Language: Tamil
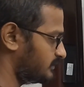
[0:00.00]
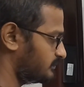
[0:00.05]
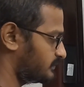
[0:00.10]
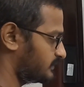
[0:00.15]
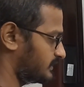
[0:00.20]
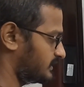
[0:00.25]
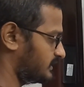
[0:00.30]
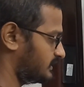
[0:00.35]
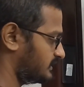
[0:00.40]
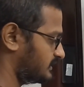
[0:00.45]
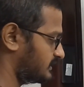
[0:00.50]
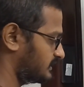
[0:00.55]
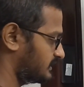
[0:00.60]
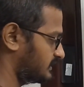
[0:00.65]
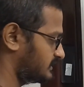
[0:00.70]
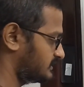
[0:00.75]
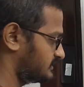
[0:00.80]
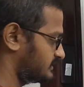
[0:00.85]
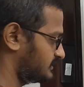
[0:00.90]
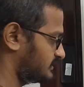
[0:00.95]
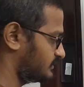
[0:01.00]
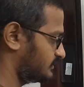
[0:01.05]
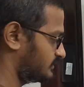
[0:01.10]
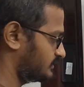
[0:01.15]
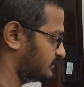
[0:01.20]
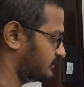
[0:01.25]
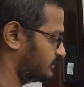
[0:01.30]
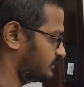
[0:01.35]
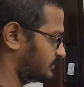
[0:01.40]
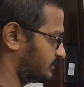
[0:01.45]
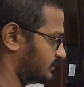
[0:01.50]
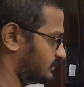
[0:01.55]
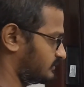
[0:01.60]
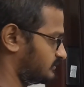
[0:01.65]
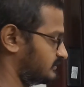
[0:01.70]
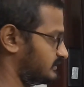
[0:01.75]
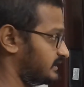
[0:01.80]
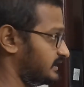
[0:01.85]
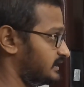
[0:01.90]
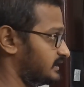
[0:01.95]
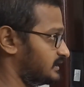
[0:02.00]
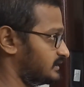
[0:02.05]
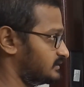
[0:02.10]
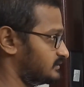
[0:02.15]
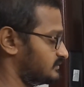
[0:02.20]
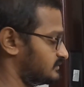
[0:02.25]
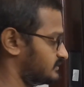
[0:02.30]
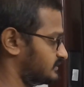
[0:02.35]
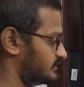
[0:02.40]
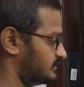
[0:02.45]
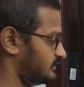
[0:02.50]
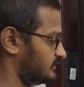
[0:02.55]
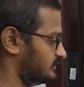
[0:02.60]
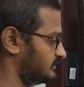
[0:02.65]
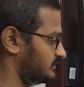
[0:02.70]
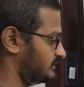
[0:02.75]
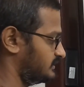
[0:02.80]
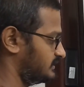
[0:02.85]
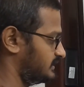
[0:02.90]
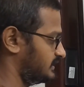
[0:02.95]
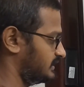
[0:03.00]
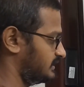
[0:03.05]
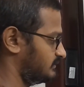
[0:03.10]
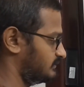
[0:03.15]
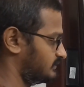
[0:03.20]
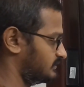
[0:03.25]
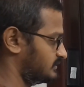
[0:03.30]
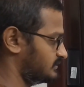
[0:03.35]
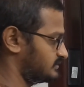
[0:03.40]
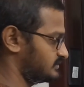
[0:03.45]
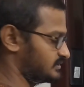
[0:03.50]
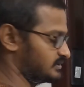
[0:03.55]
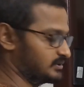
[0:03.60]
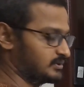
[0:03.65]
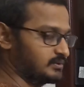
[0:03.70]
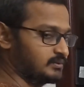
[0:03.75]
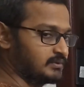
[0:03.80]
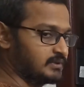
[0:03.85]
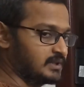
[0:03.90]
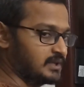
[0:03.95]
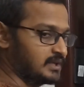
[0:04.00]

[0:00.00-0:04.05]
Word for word: இப்போ இங்கே ஜீரோன்னு கொடுக்குறோம் டி நாட்டும் ஜீரோ டி ஒன்றும் ஜீரோ